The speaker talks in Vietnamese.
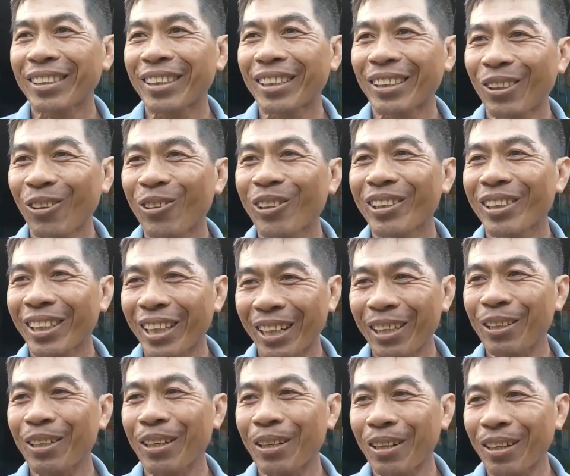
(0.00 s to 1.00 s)
Thì tôi
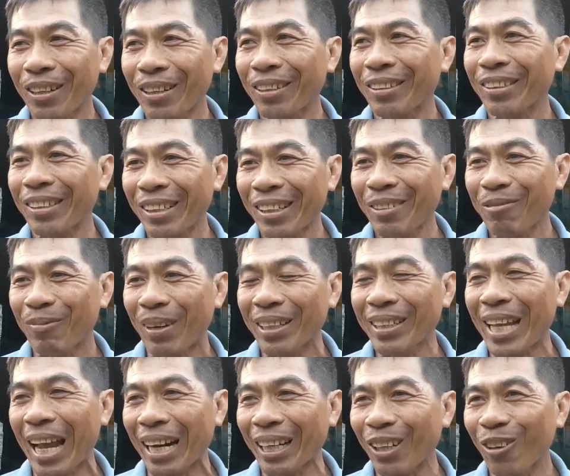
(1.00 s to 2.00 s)
thấy
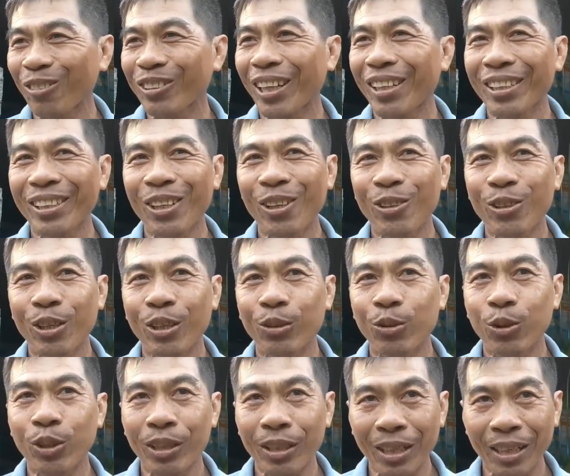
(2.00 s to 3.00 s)
mạnh dạn đầu tư vô,
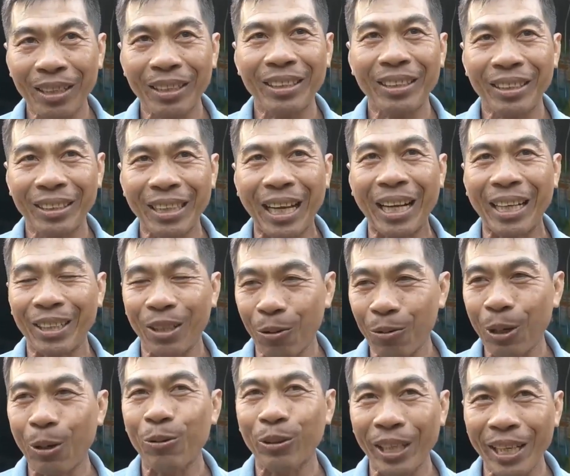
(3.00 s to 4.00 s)
tôi xài
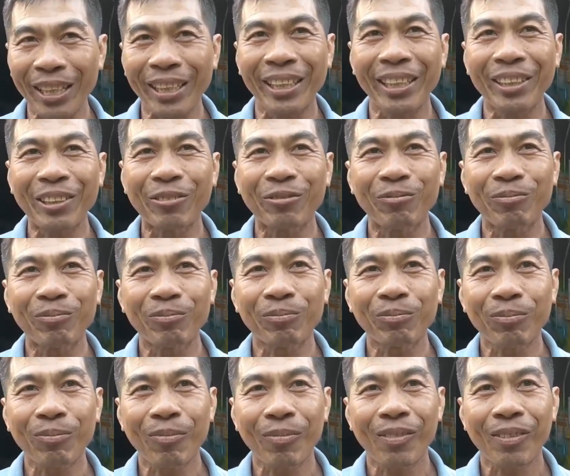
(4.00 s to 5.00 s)
vụ đầu tiên, yeah.
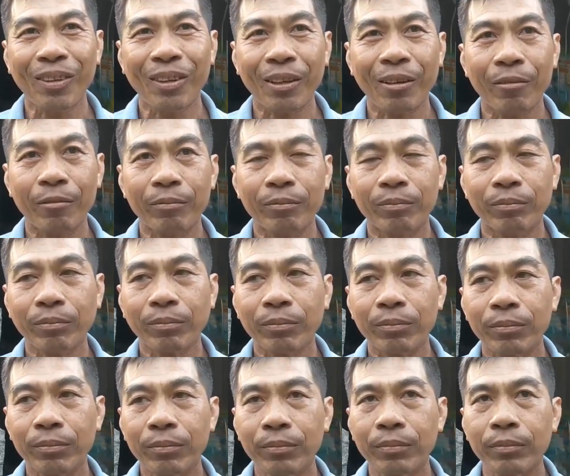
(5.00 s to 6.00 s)
Anh
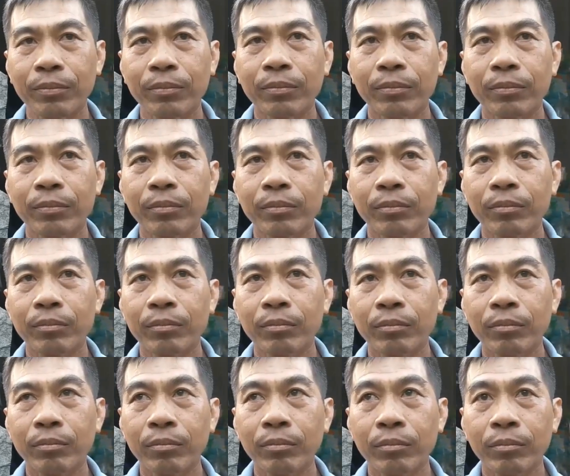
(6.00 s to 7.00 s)
coi trên đó là bà con
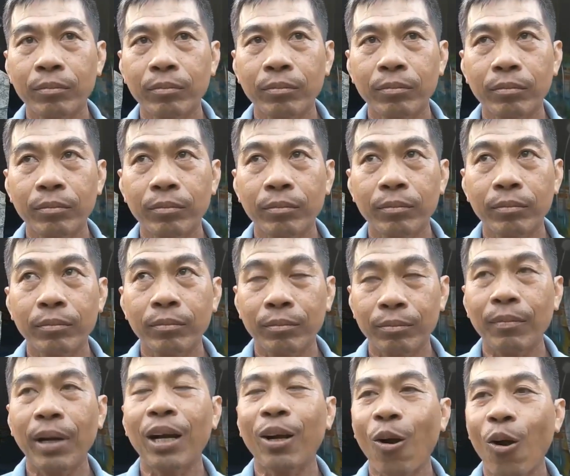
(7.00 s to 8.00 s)
mình chia sẻ ha?
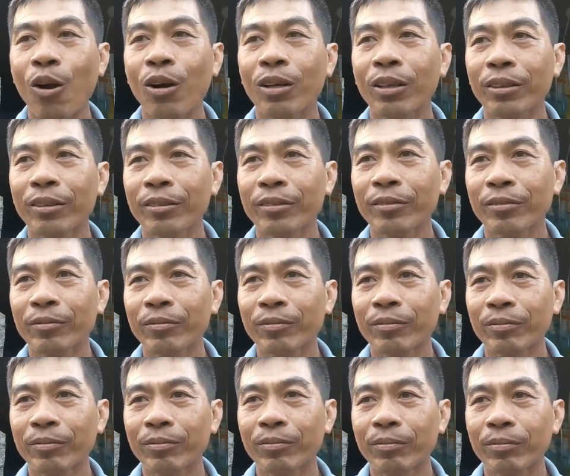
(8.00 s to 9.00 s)
Bà con, yeah,
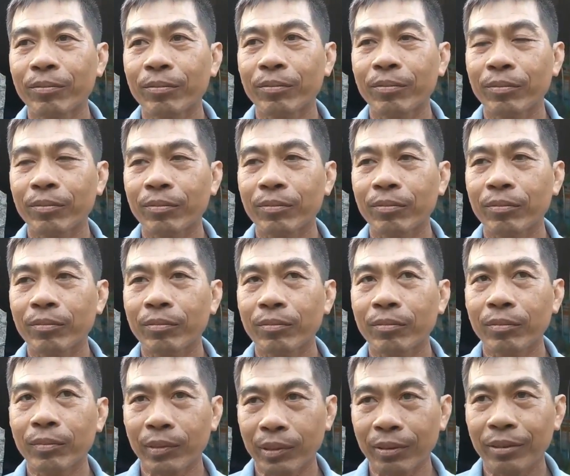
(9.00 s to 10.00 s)
bà con quay lên
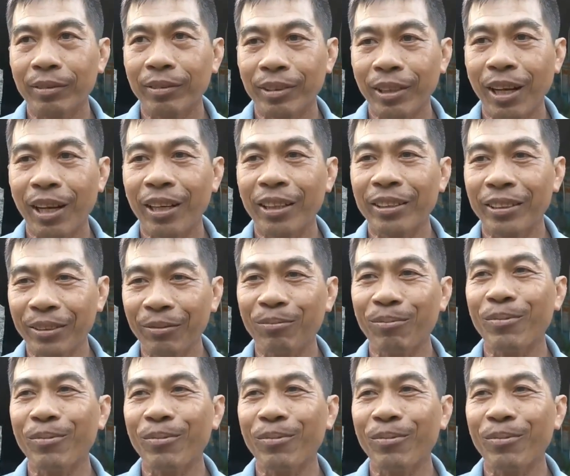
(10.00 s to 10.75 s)
bà con chia sẻ rồi.